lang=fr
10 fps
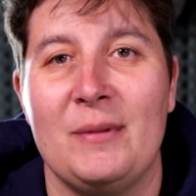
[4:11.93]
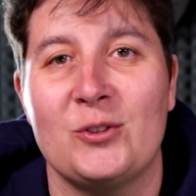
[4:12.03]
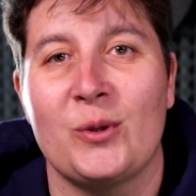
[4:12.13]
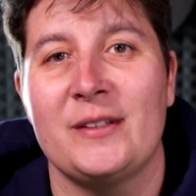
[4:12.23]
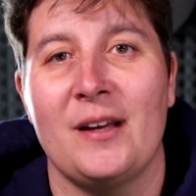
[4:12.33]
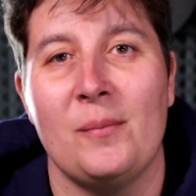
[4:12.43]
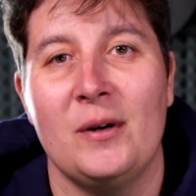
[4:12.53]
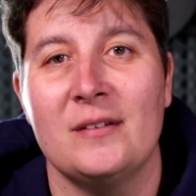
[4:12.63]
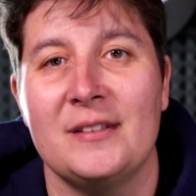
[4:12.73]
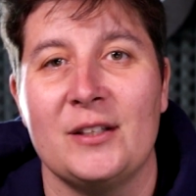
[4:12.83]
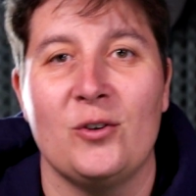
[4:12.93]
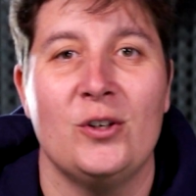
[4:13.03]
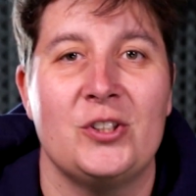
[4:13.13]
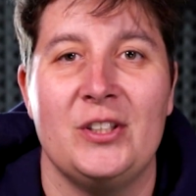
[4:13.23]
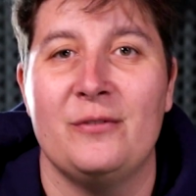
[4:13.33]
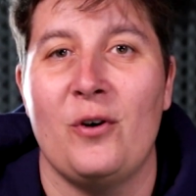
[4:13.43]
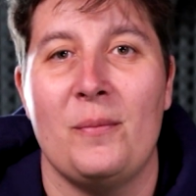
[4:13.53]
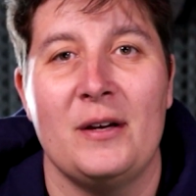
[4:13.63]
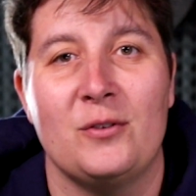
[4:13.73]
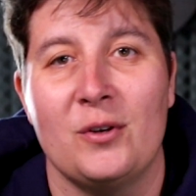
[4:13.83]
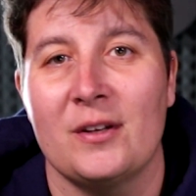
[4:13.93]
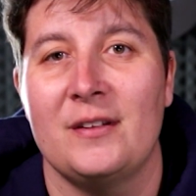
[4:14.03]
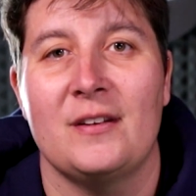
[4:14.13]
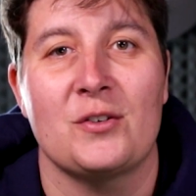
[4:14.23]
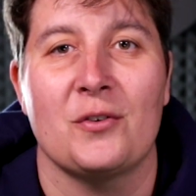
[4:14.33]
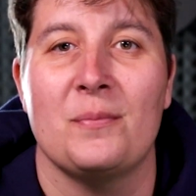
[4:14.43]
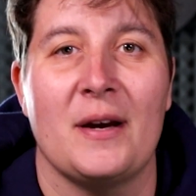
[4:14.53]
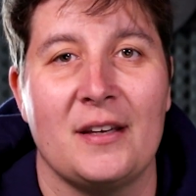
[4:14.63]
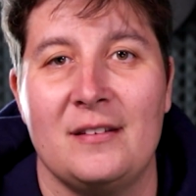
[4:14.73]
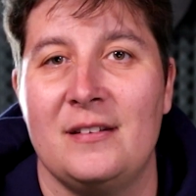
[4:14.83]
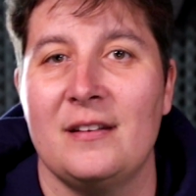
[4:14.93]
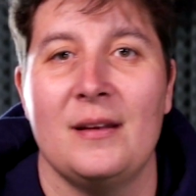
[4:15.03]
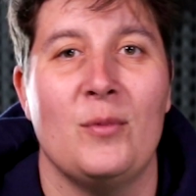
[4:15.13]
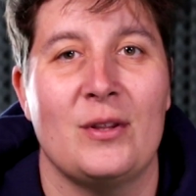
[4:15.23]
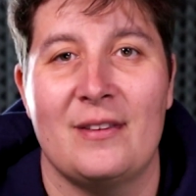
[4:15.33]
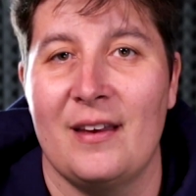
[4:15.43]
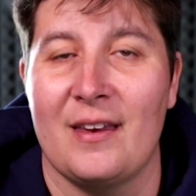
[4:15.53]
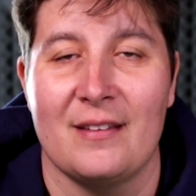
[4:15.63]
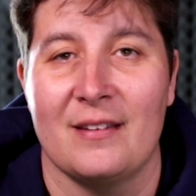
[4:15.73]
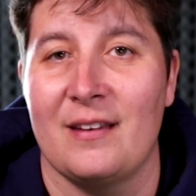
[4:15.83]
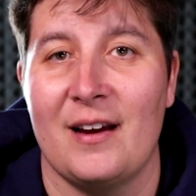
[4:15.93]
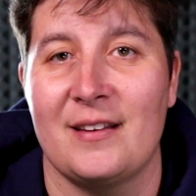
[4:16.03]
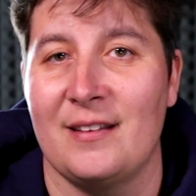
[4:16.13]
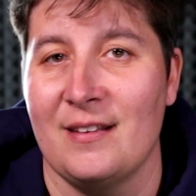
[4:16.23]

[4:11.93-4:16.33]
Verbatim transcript: majoritairement des coachs, des formateurs, des agences marketing, des boîtes tech, etc qui